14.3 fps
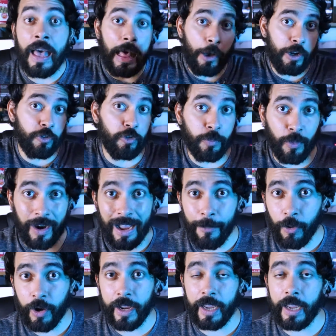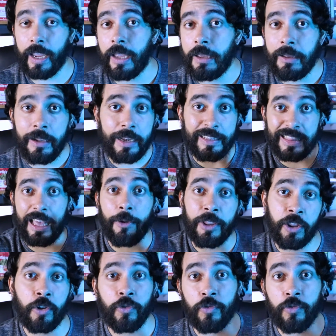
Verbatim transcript: Ahora, supongamos que le estás vendiendo